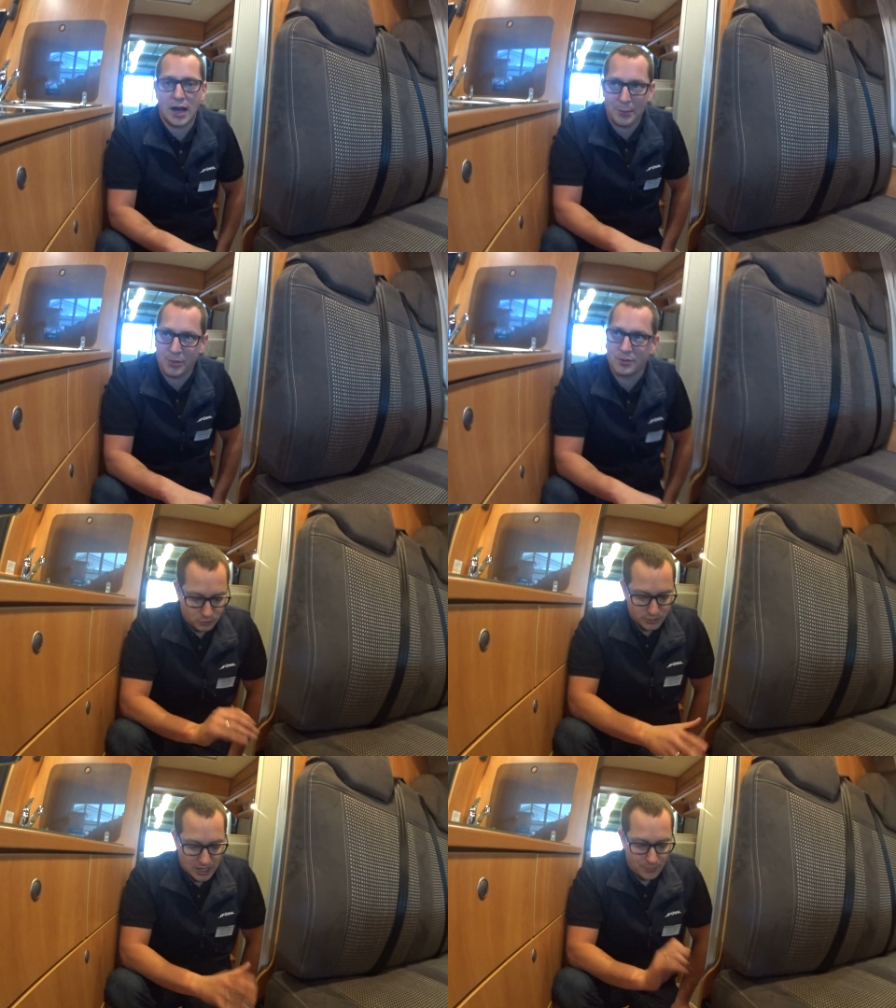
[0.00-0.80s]
ab.
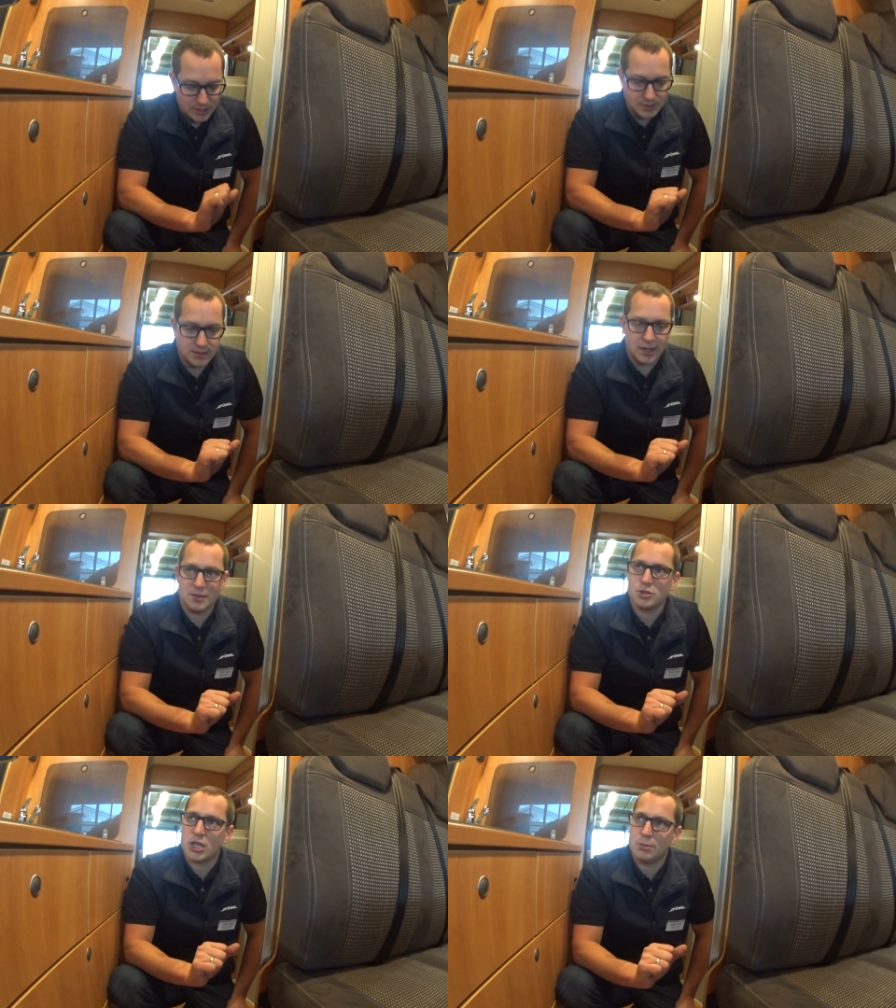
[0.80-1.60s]
Somit haben wir jetzt alle
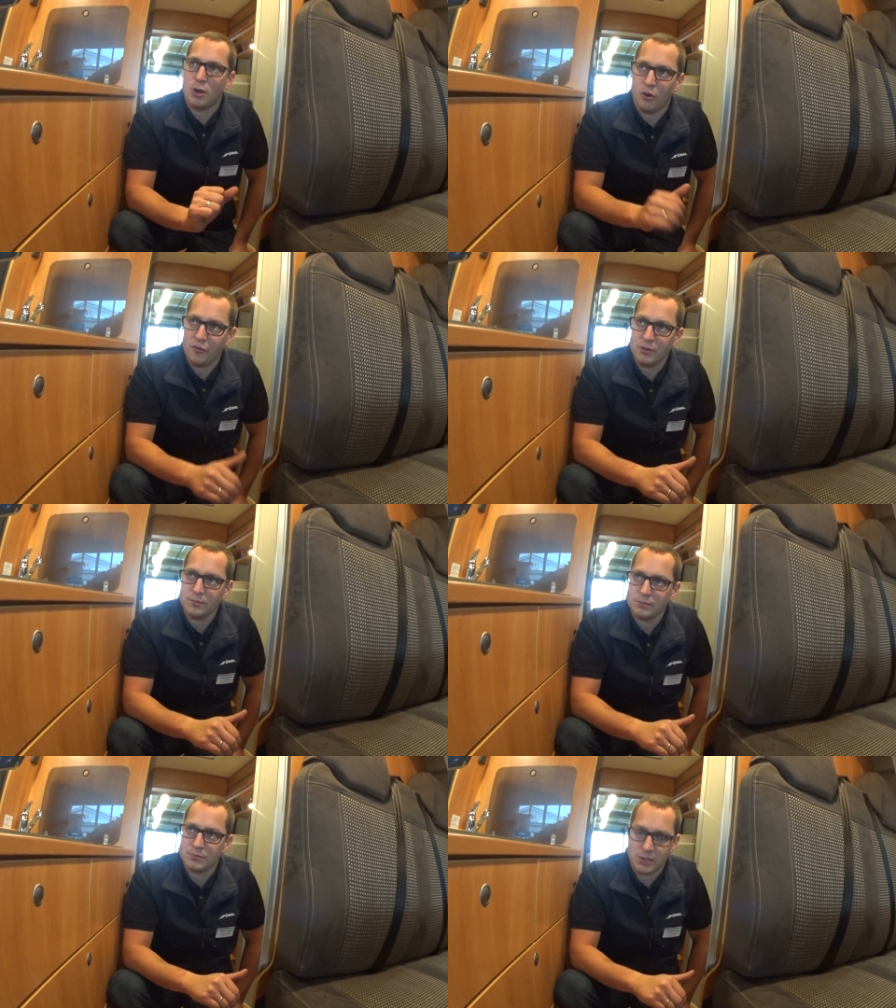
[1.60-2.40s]
Systeme offen.
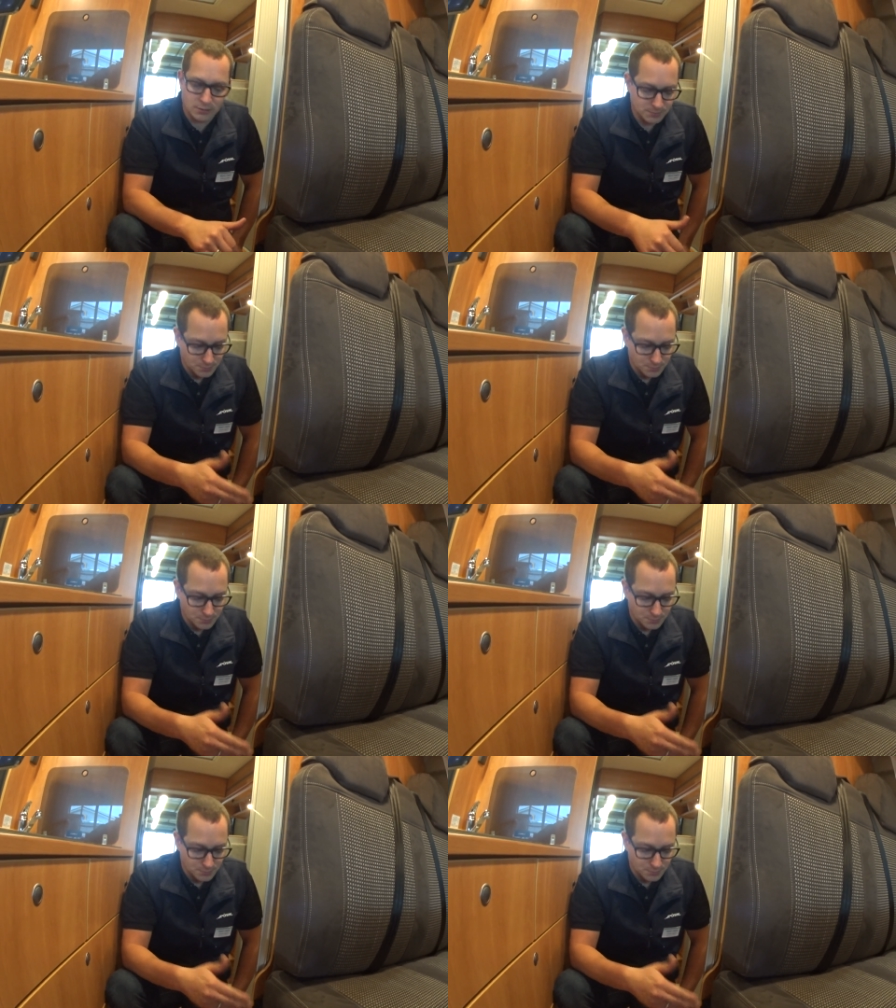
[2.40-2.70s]
Ja?